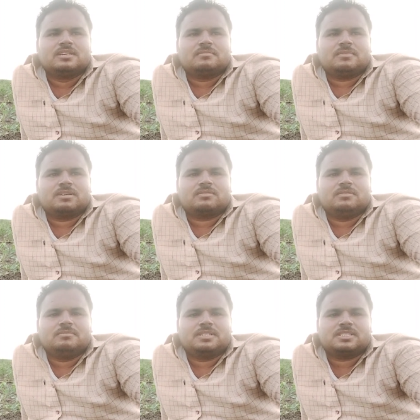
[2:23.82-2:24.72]
మనకు
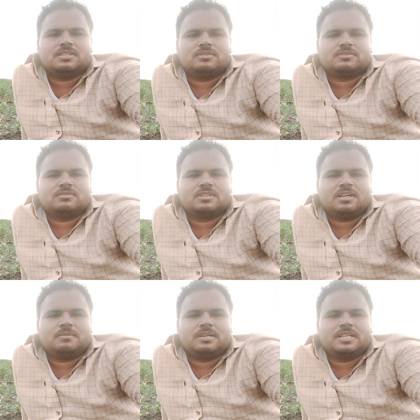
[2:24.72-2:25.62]
మిక్స్ అయి వస్తుంది
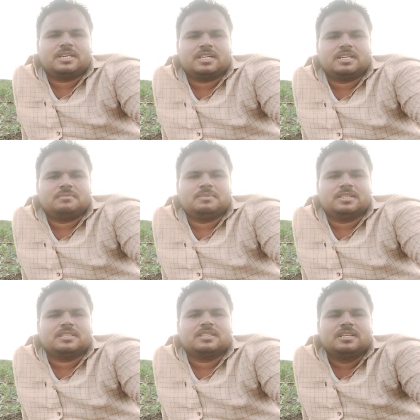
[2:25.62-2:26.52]
కాబట్టి హనాబి
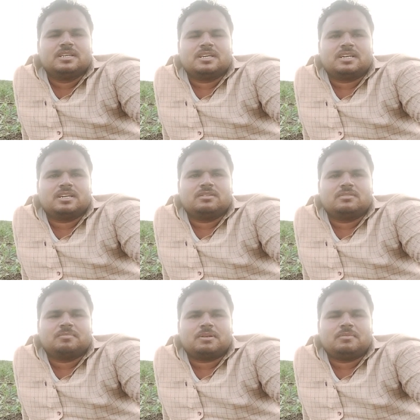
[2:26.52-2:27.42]
రెండు
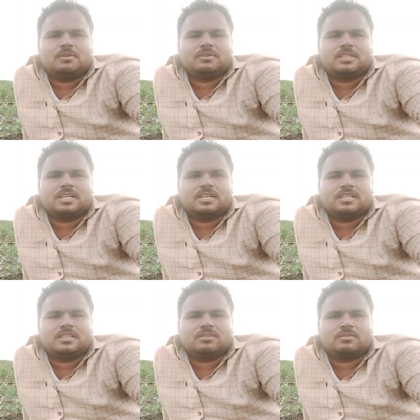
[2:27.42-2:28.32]
ప్రభావవంతంగా
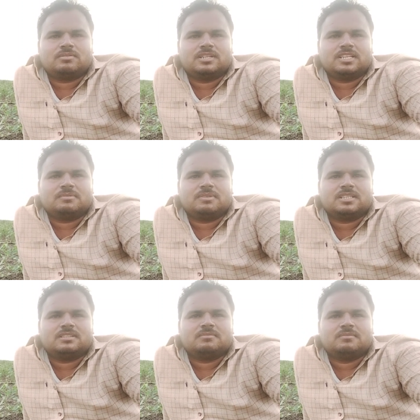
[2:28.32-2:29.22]
ఎదుర్కొంటాయన్నమాట
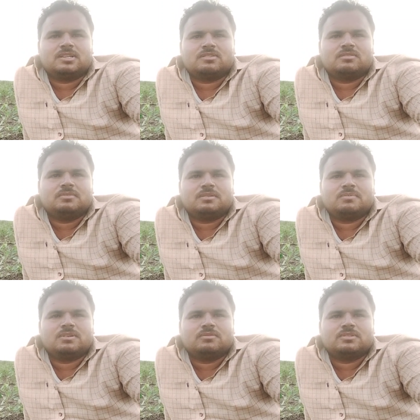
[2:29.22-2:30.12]
మనకు
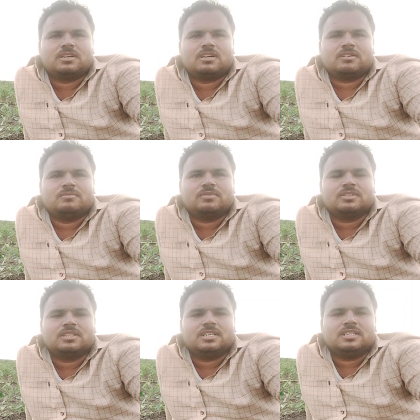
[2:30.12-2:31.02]
మిరపలో వచ్చే
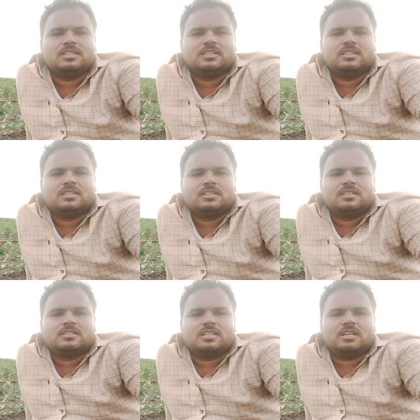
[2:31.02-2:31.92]
ఆకుముడత
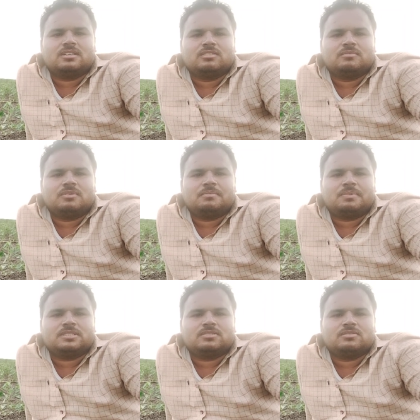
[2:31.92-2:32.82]
తెల్లదోమ
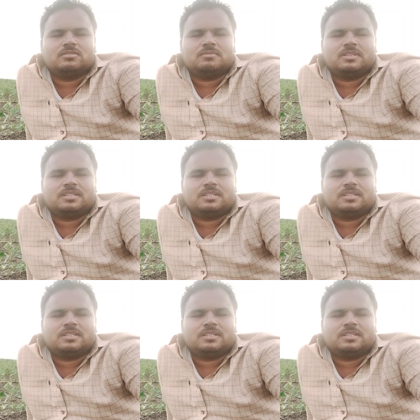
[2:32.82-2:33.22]
పచ్చదోమ